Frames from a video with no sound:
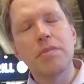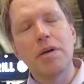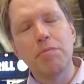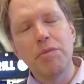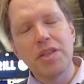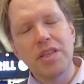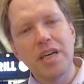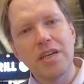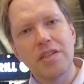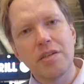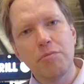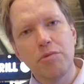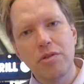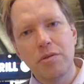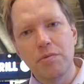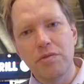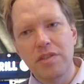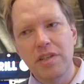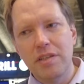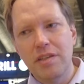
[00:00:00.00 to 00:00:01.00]
А мы также
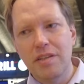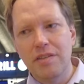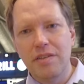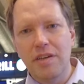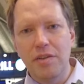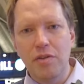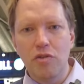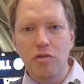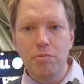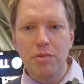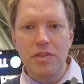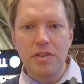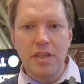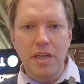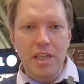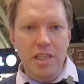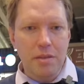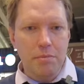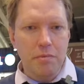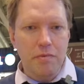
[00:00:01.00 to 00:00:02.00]
будем следить за новыми
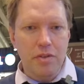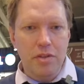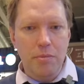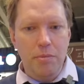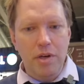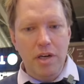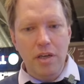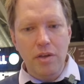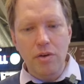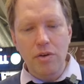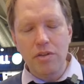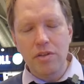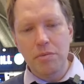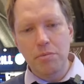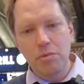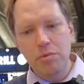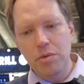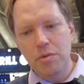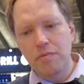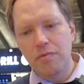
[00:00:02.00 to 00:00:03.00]
стартами в этом районе и
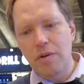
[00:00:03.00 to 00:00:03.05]
будем